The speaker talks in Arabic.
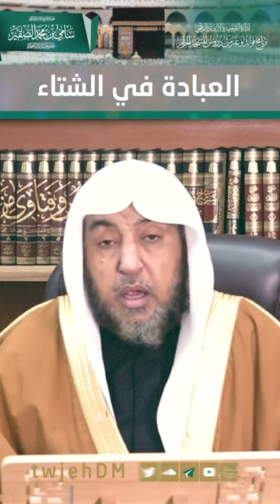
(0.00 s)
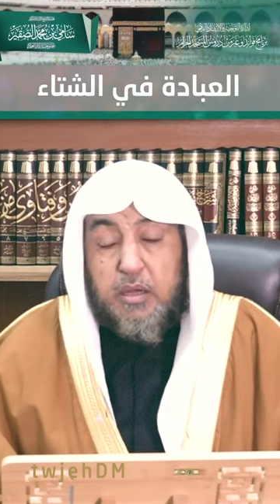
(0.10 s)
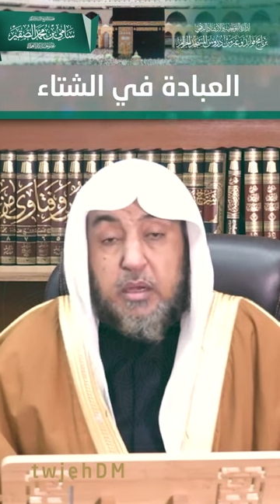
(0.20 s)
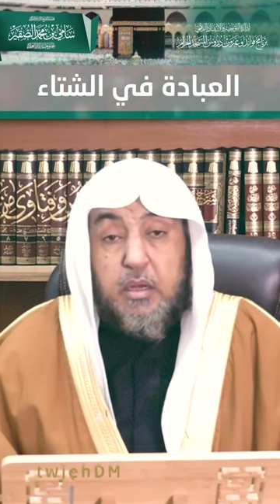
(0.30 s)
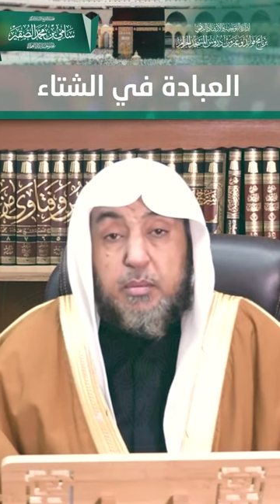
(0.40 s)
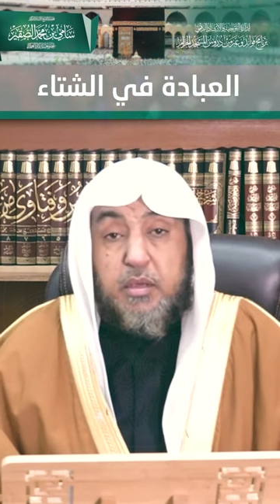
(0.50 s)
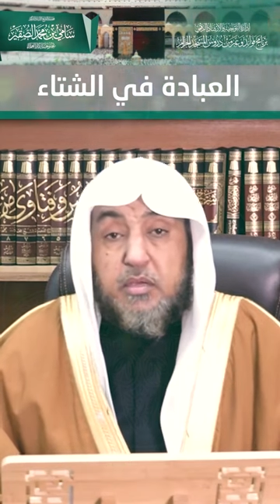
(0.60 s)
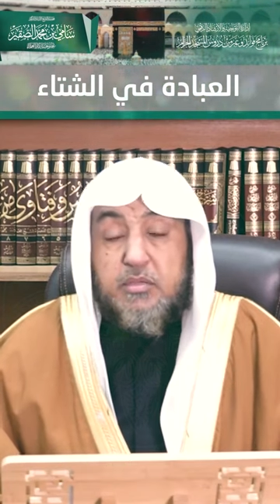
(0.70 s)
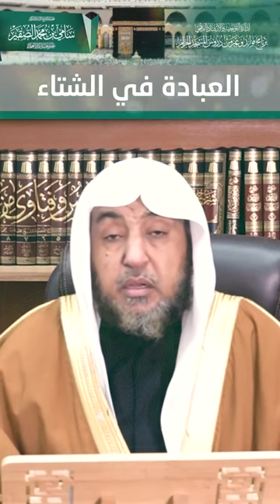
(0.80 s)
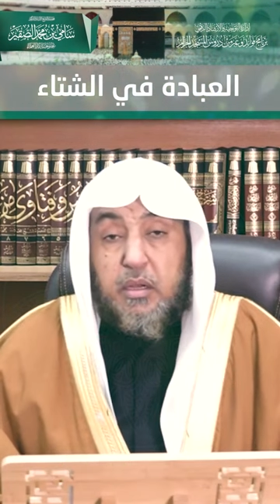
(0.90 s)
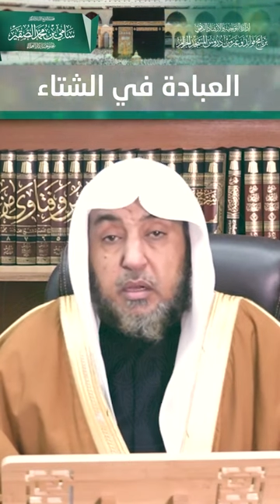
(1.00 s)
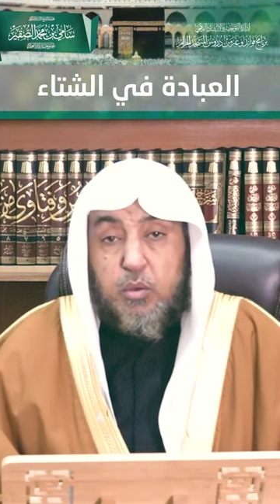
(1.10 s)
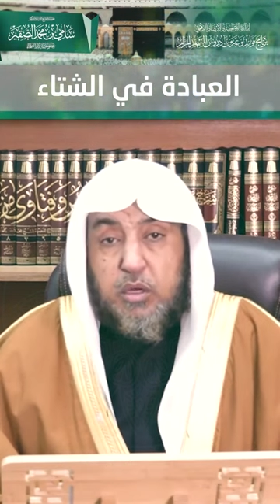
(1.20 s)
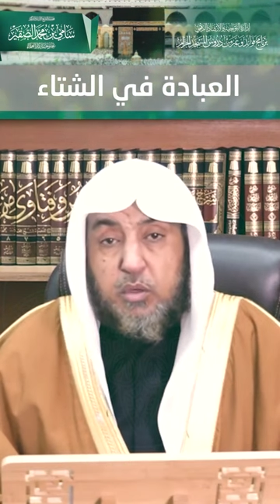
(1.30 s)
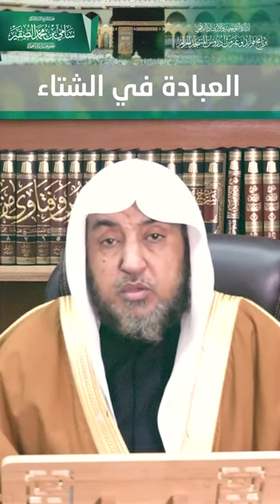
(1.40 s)
أن النبي صلى
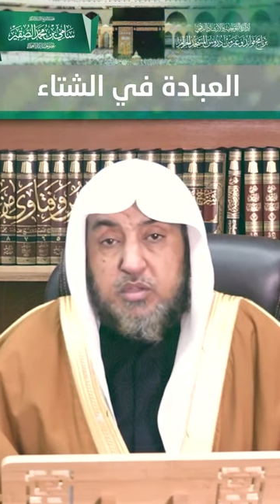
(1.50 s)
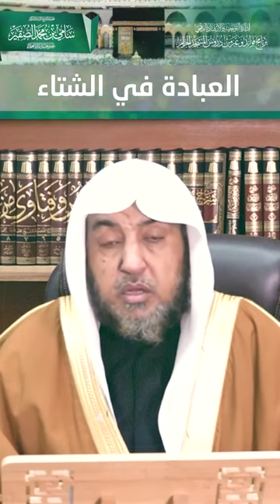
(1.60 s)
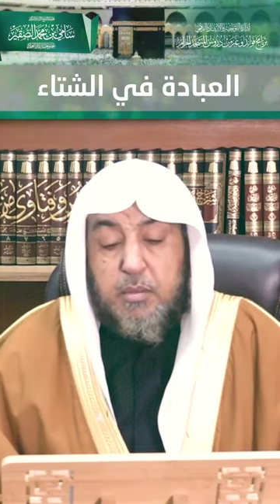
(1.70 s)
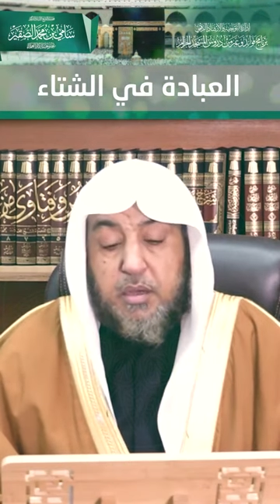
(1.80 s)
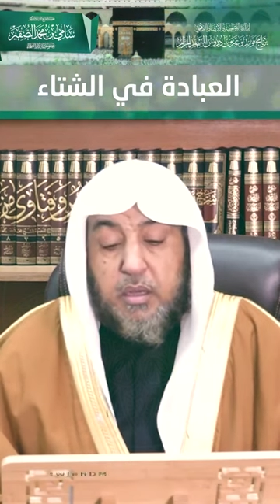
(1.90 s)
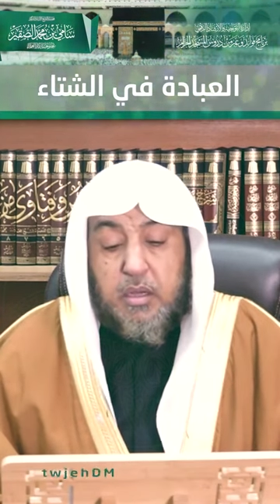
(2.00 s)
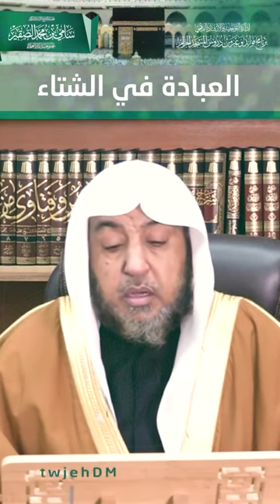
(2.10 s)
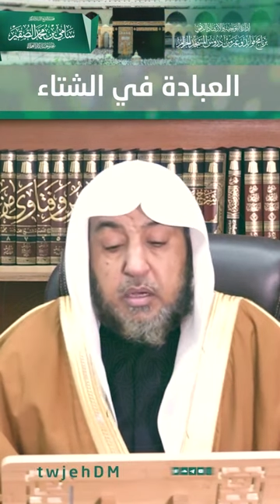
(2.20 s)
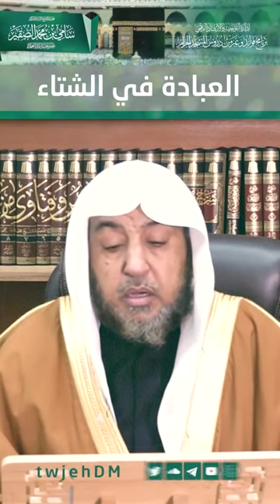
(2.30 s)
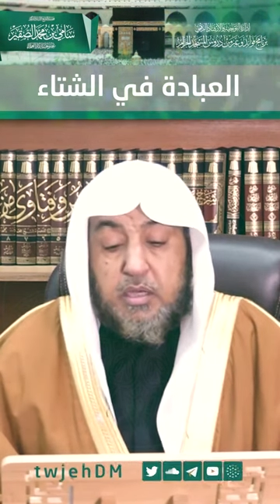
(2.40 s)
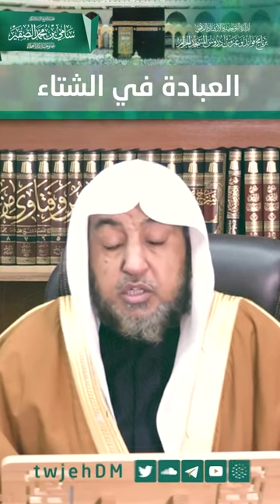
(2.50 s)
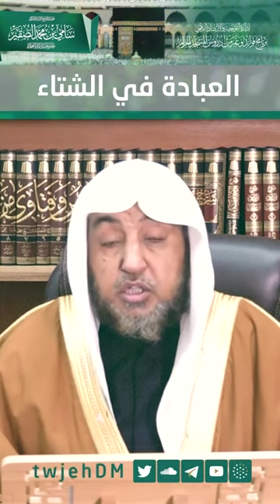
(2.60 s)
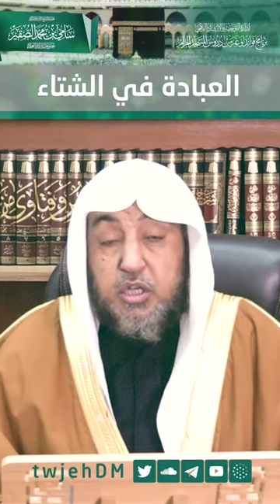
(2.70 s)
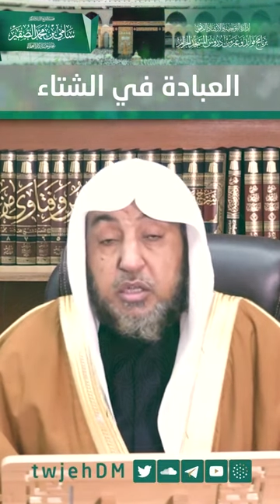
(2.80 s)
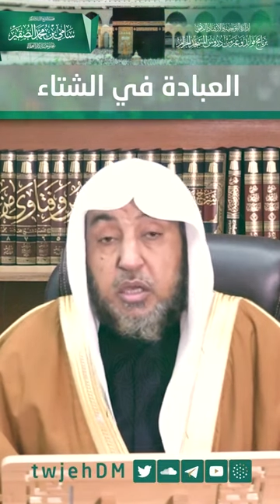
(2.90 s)
الله عليه وسلم قال
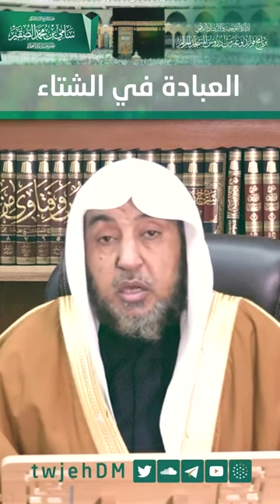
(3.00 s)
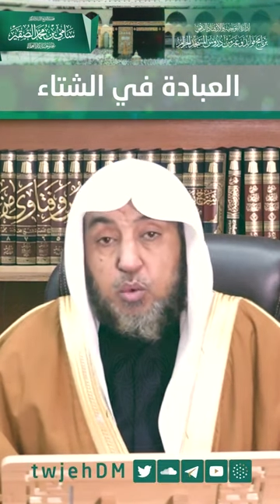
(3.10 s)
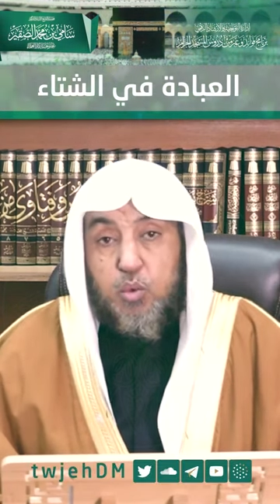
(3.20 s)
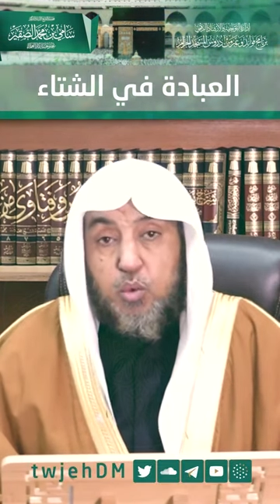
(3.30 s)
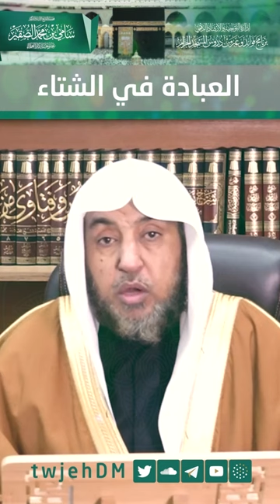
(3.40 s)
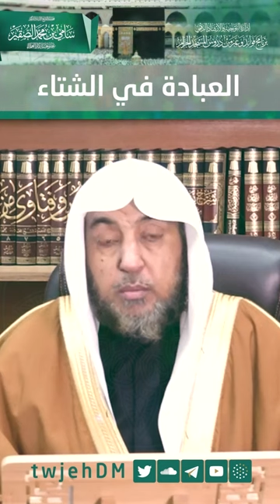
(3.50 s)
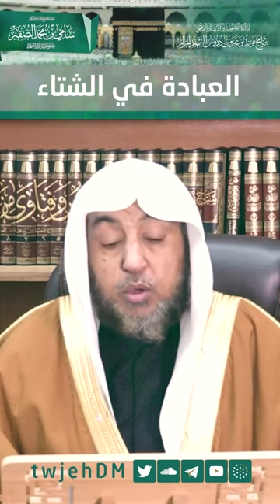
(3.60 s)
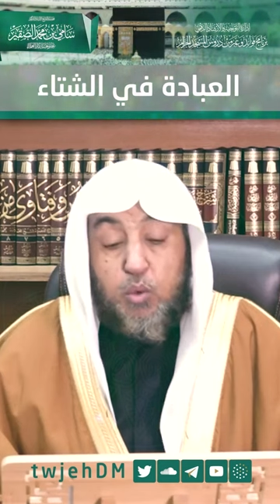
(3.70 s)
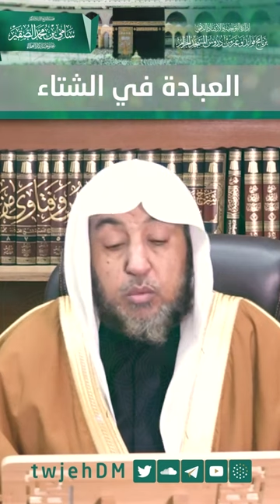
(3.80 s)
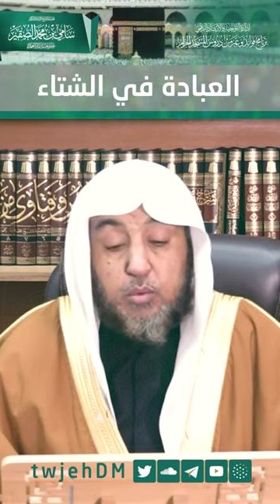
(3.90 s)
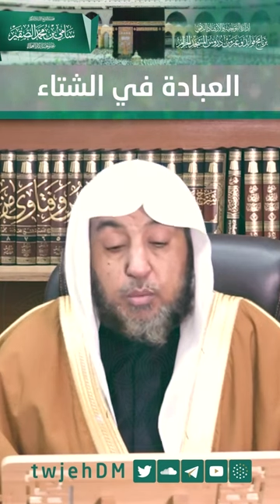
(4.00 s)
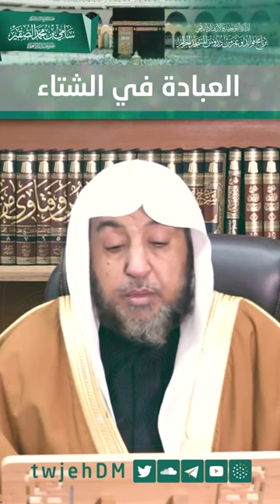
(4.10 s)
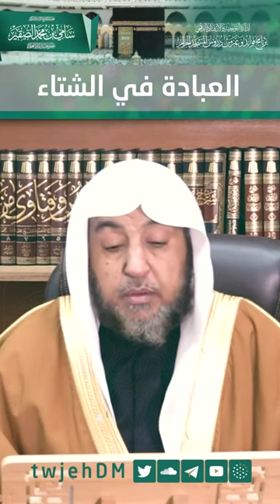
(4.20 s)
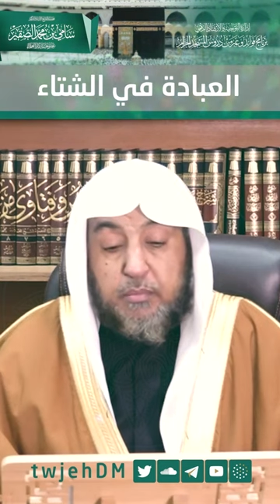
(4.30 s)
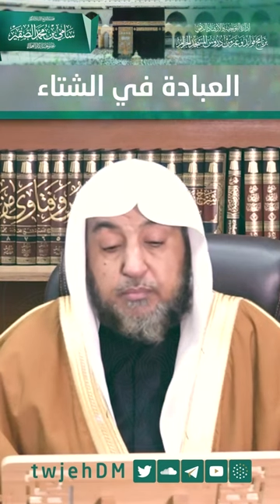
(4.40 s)
الشتاء ربيع
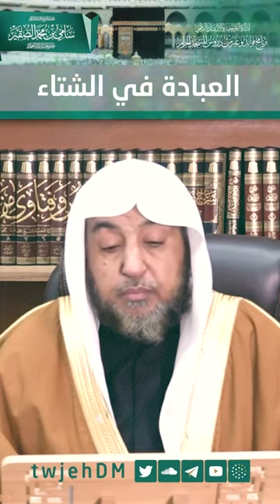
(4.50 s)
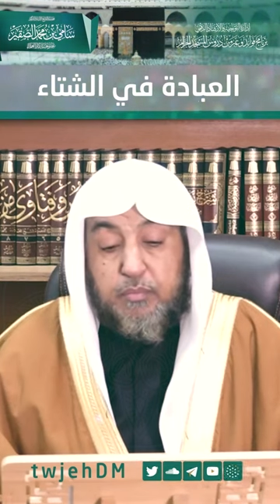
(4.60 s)
المؤمن